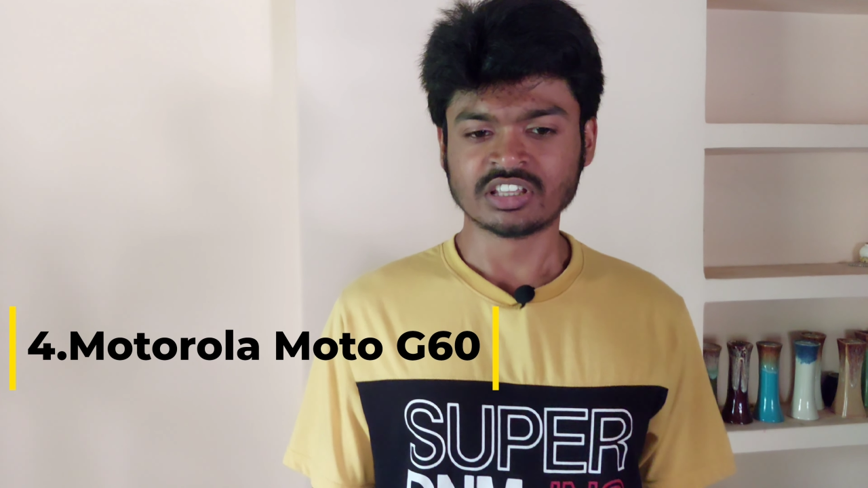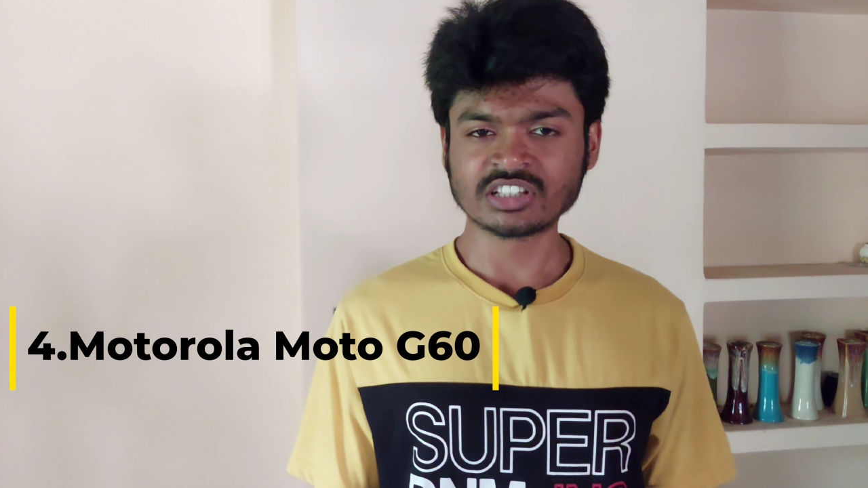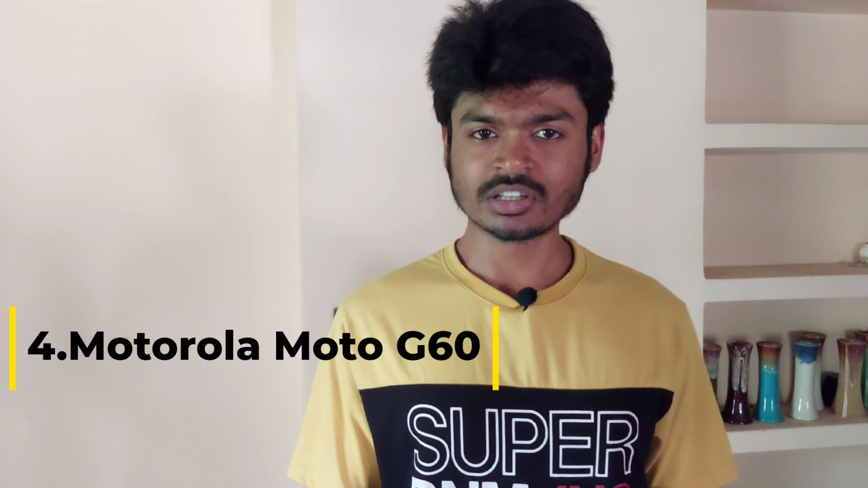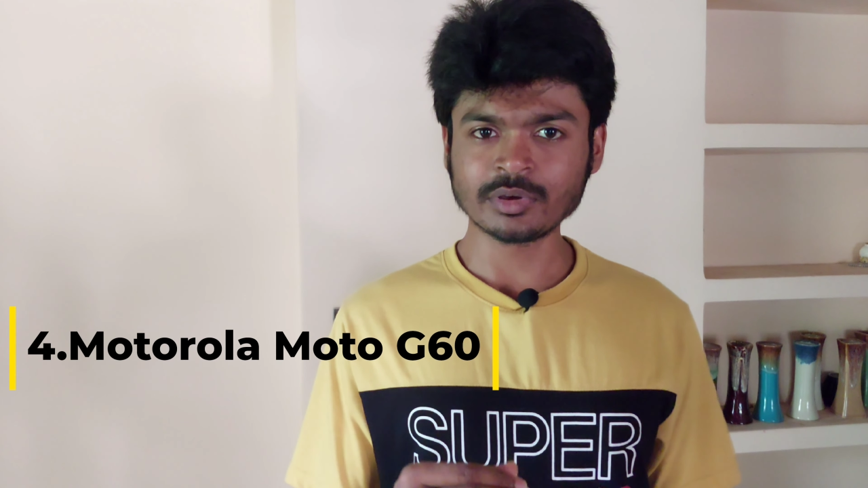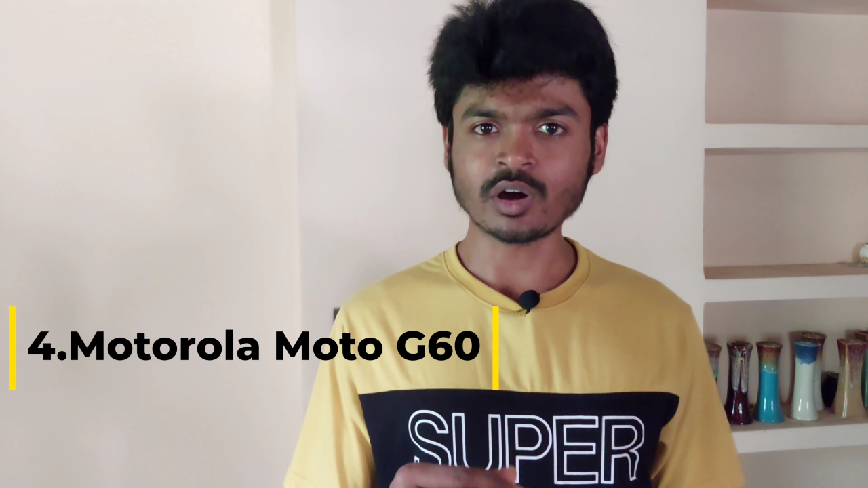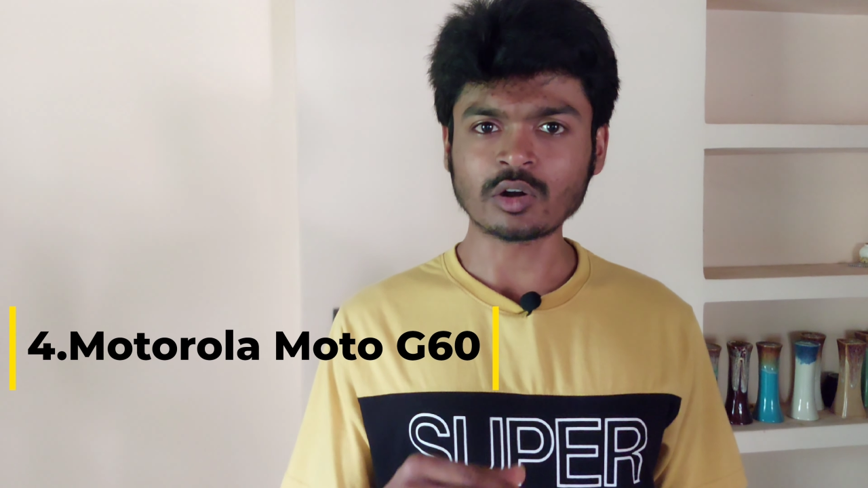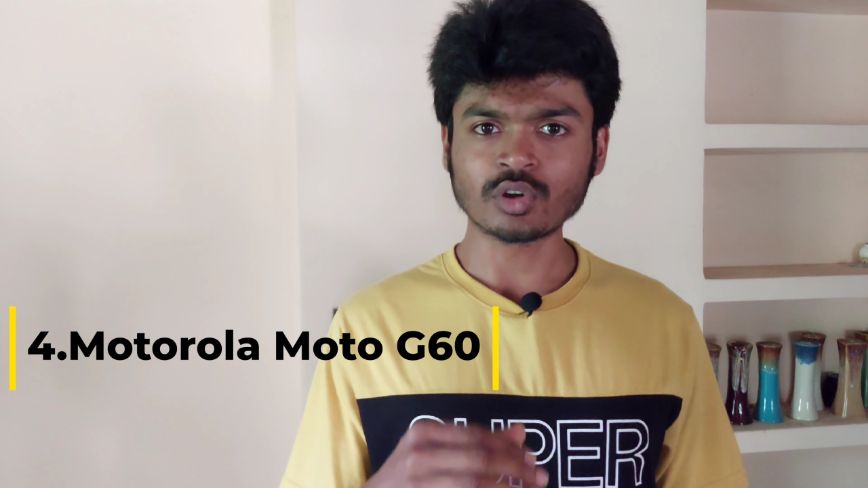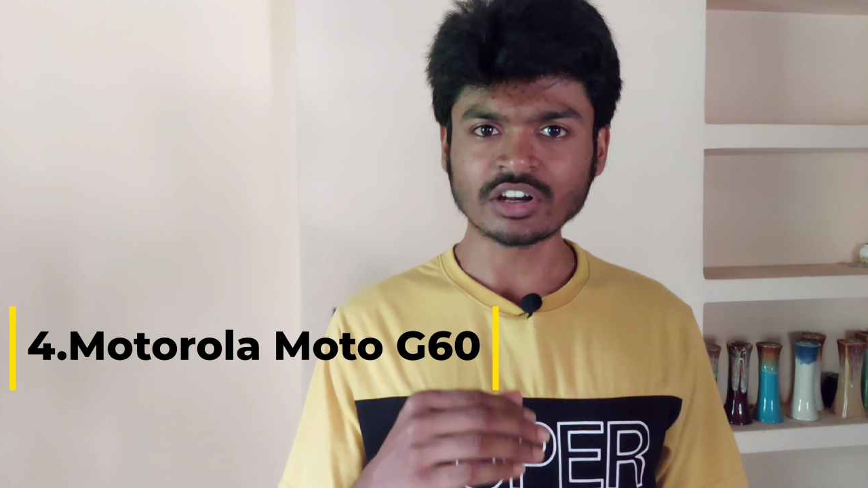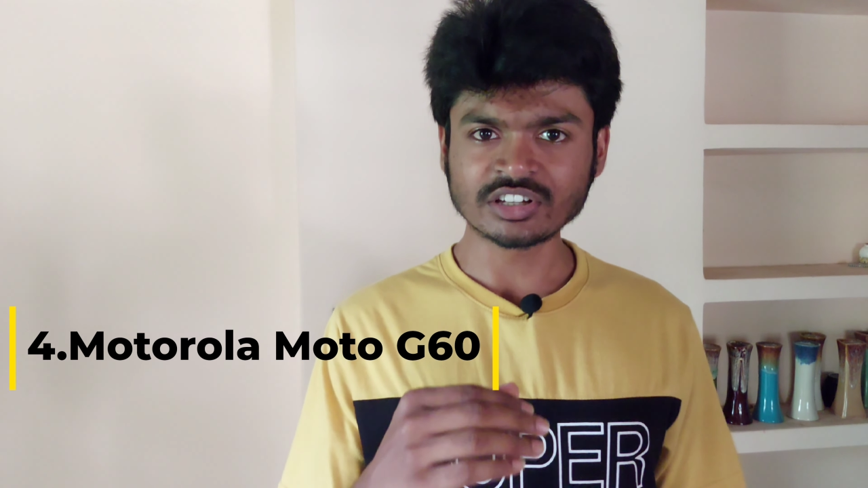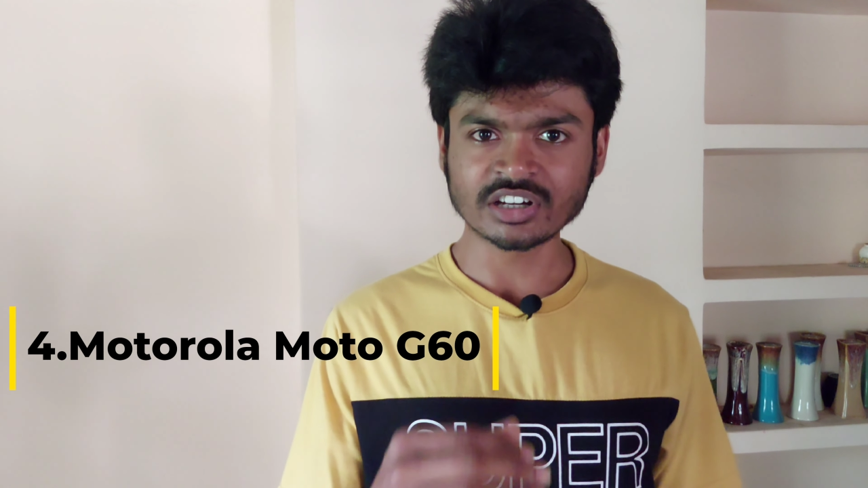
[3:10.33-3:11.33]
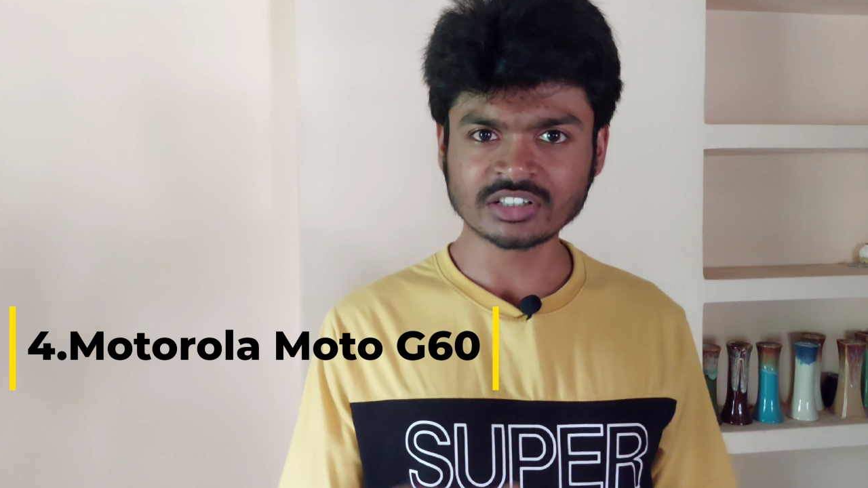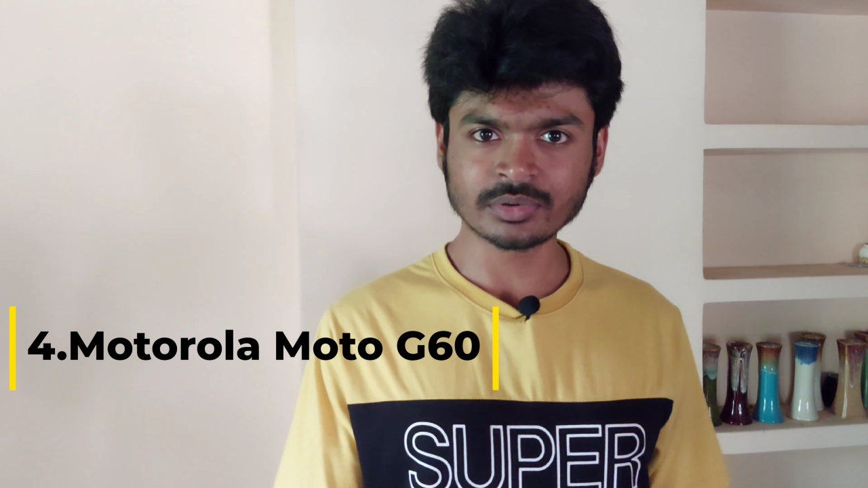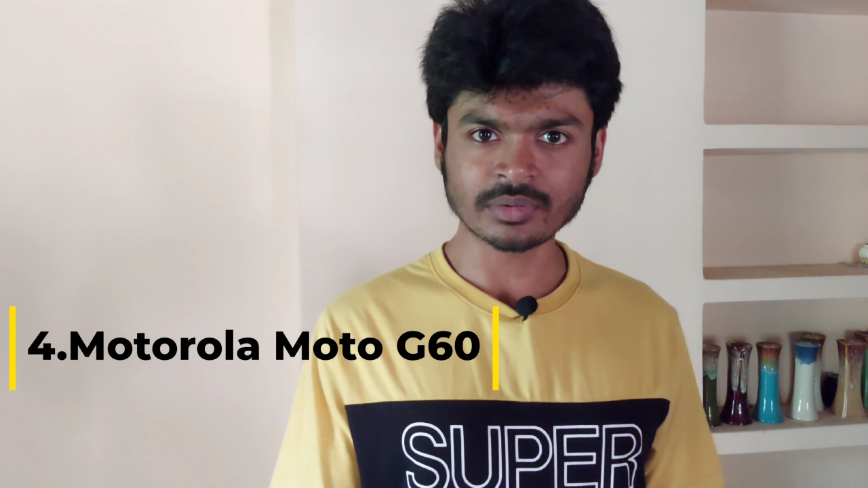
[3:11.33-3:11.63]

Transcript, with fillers: सिक्स जी बी वन ट्वेंटी एट जी